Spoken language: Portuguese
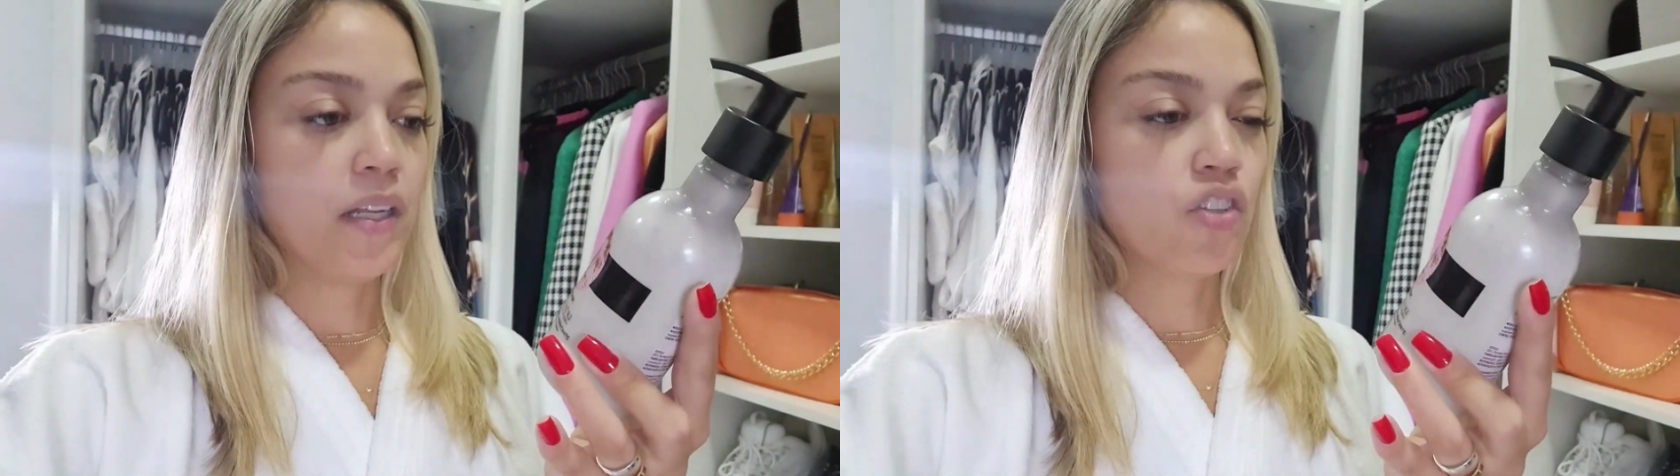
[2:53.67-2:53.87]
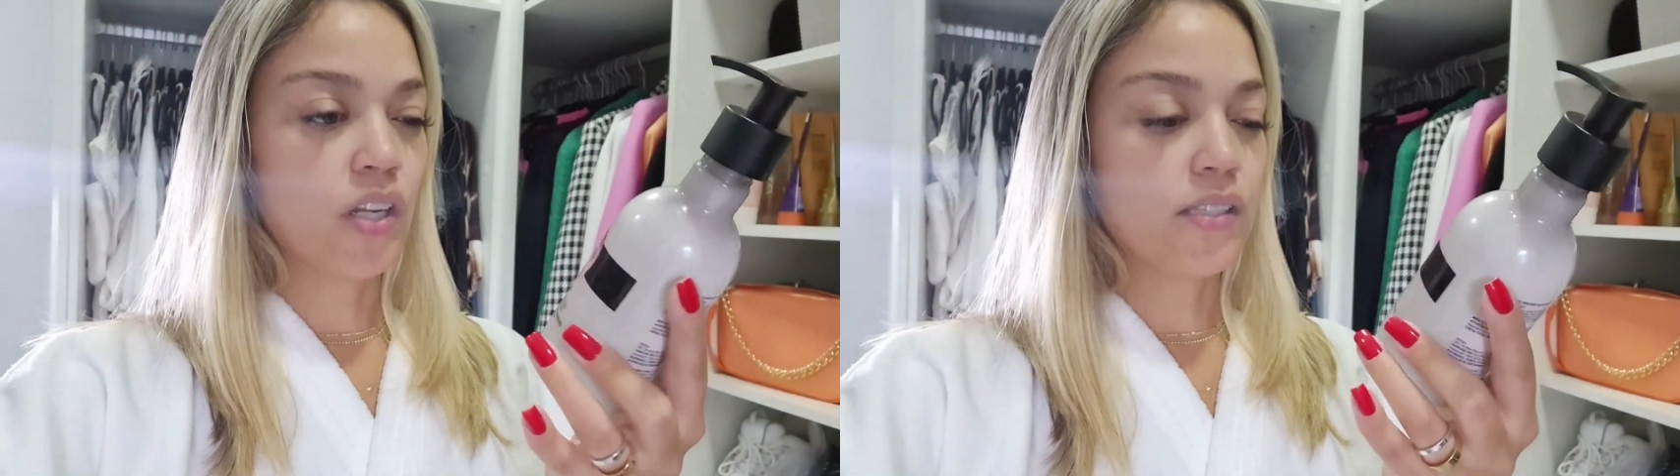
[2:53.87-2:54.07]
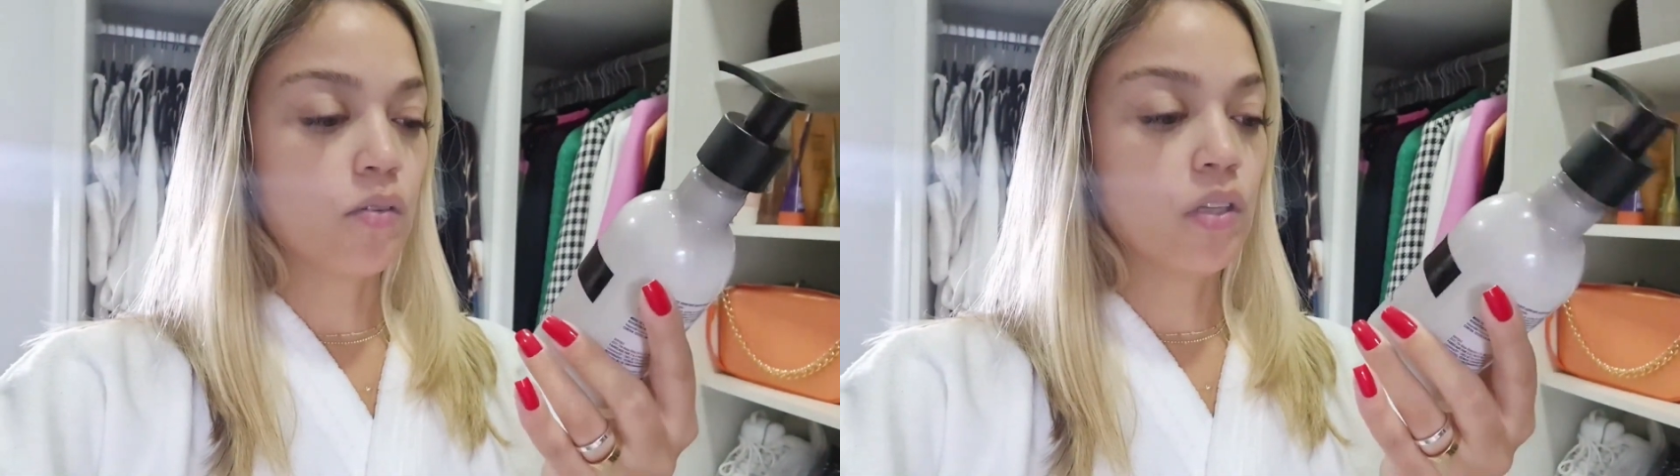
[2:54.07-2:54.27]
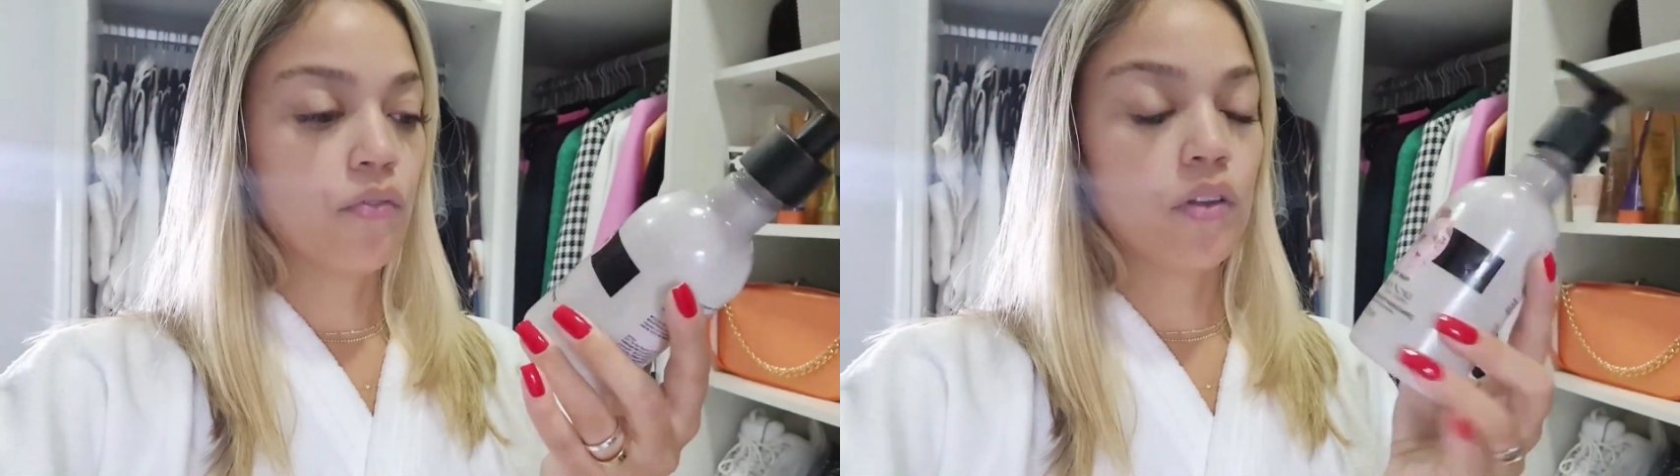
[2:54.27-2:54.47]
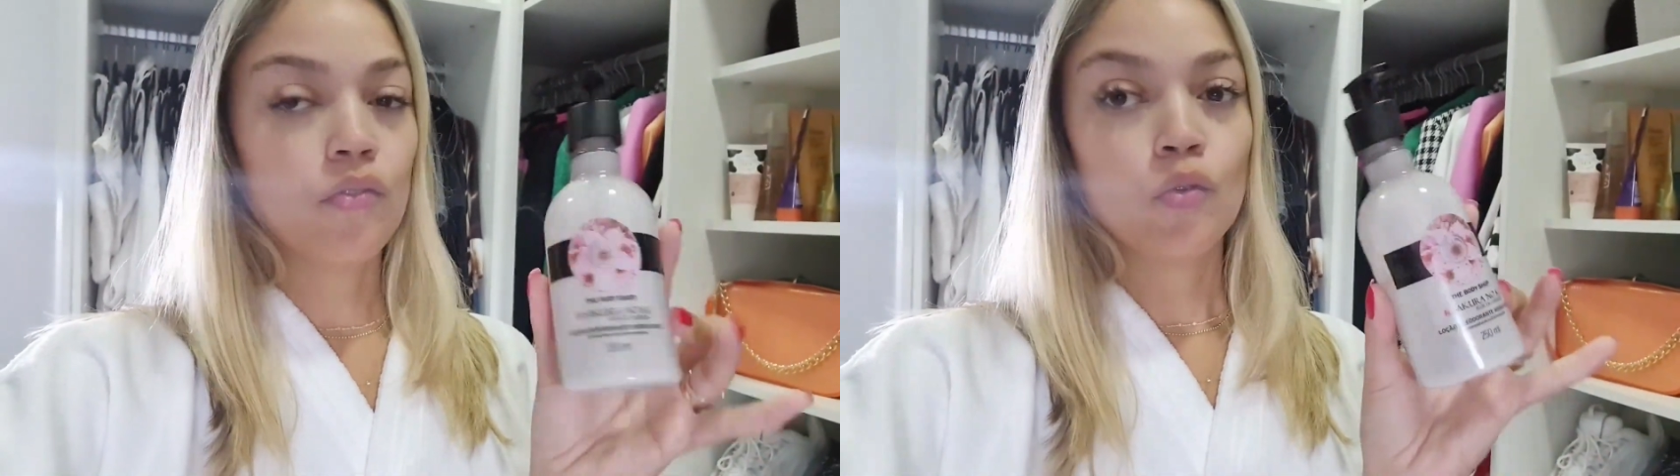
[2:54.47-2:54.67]
acho que na
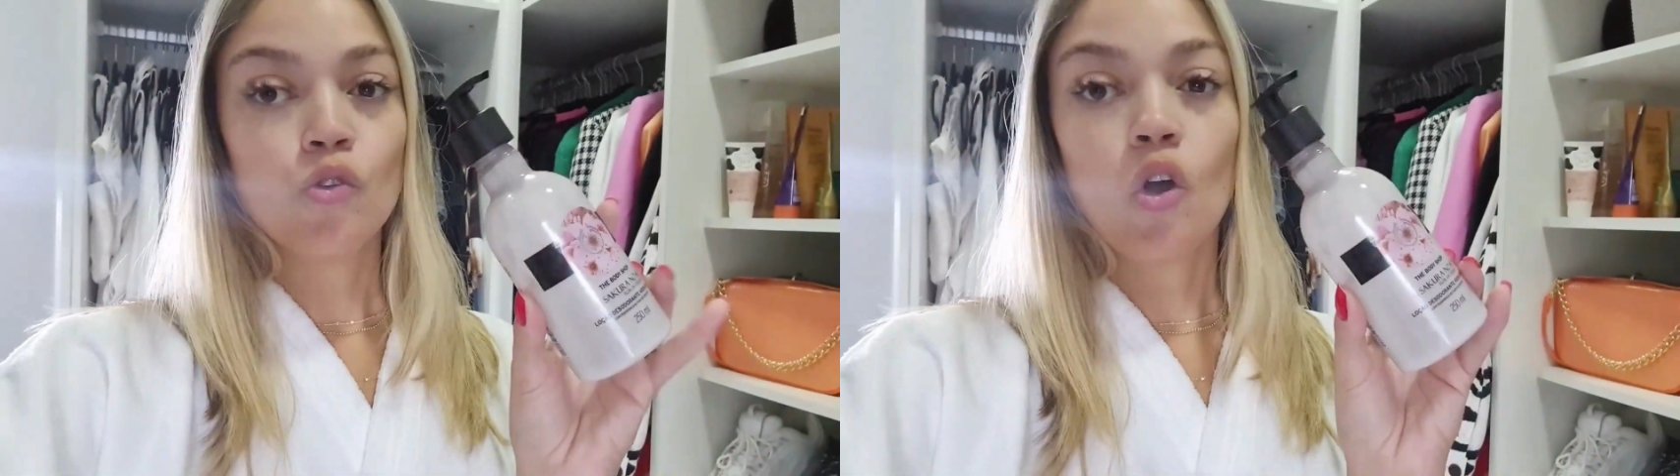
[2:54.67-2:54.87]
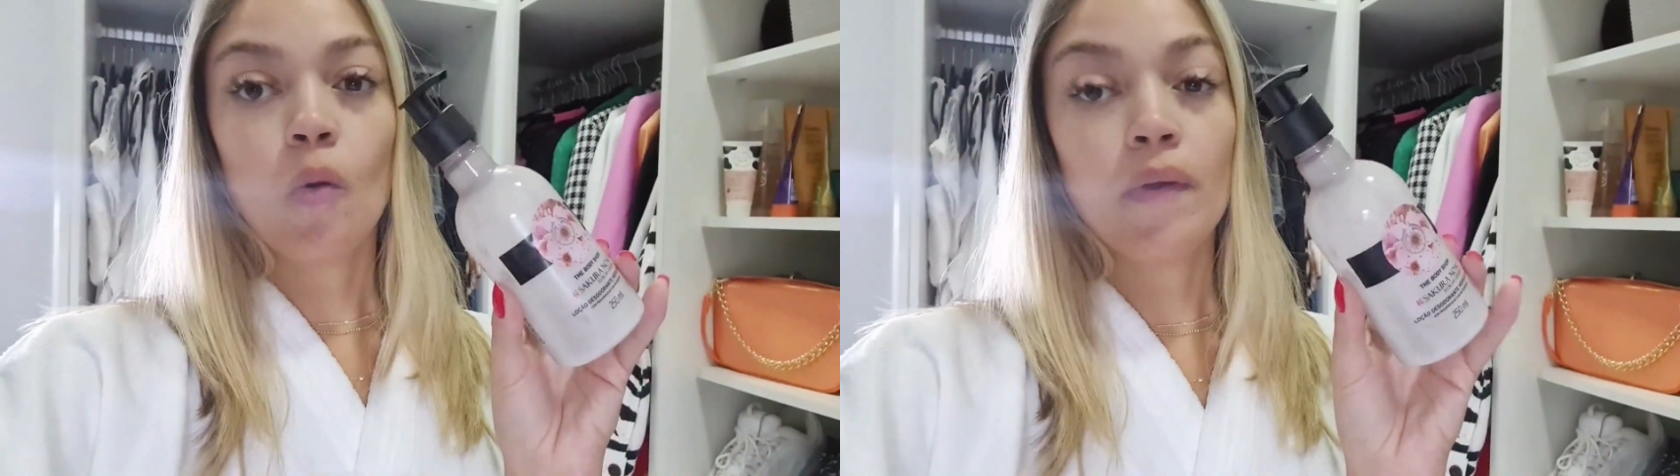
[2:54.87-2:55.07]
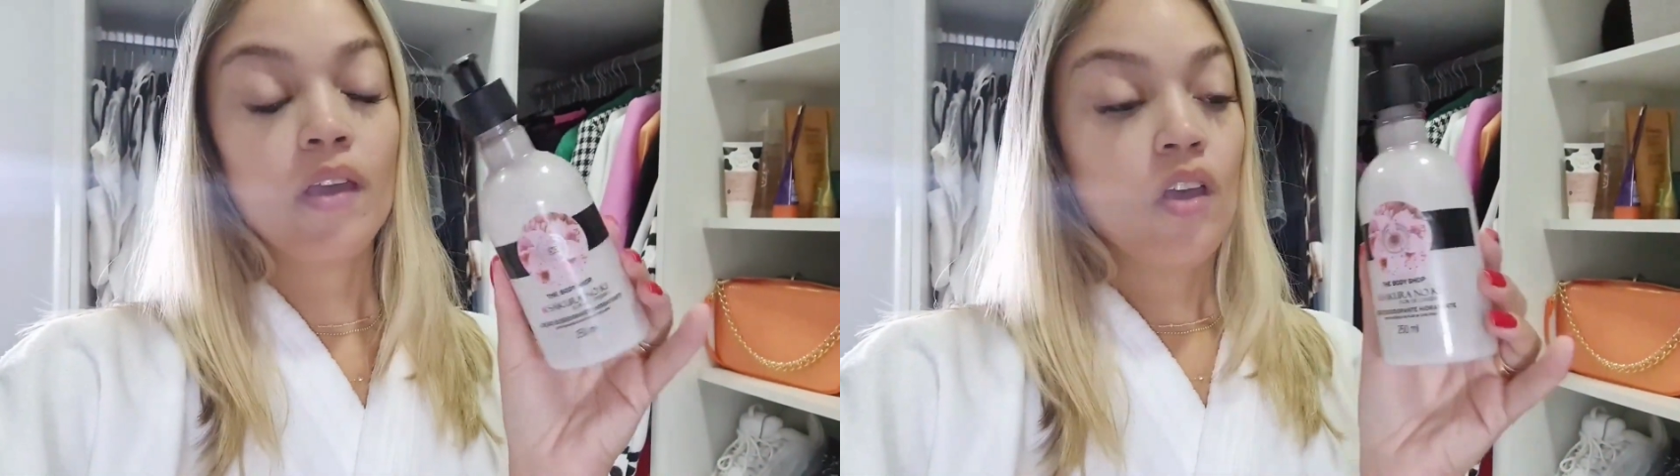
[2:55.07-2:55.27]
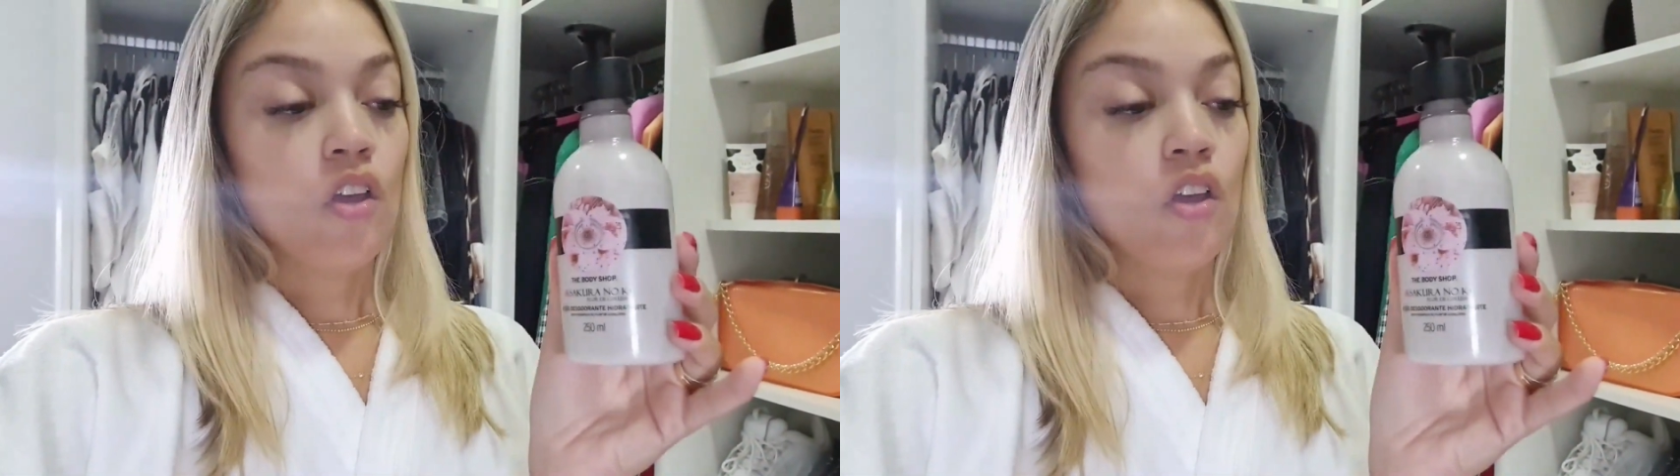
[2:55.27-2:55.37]
segunda-feira eu vou no shopping,